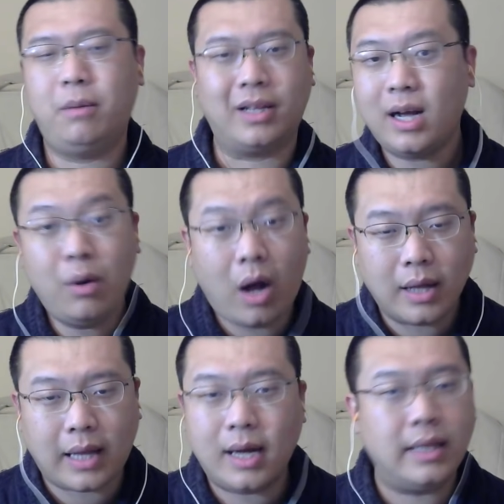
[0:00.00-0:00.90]
他跟
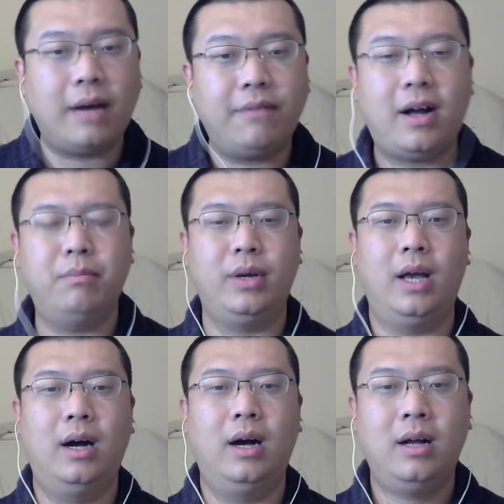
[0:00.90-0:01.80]
他跟阿富汗不一样，
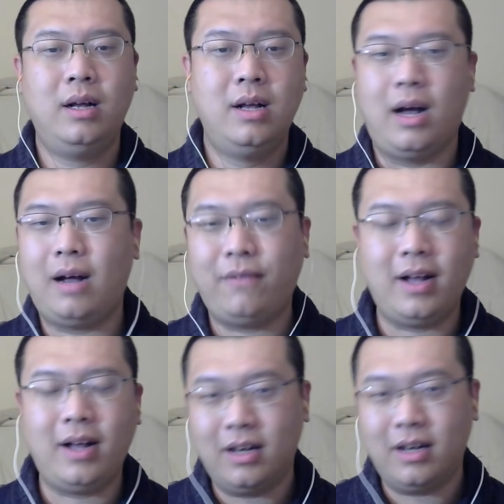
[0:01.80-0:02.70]
阿富
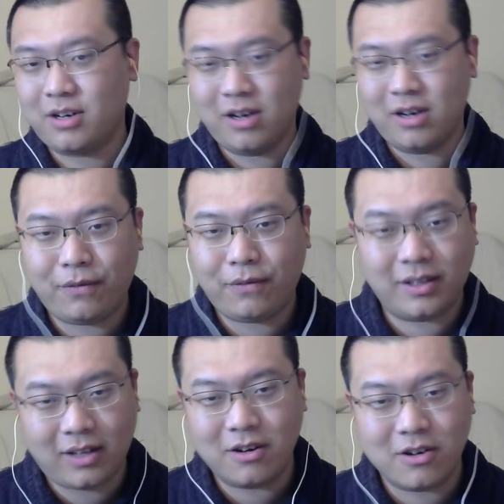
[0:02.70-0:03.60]
汗那个阿富汗
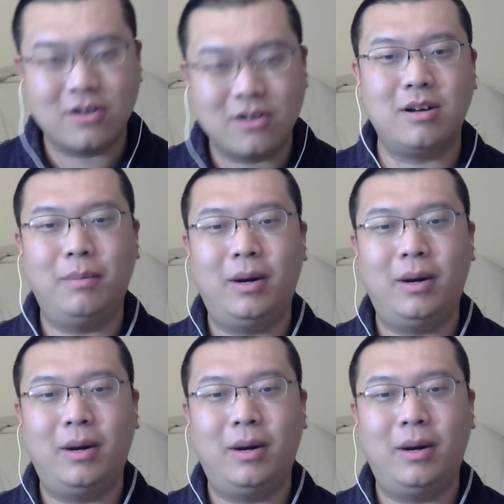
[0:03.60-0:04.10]
当时是什么？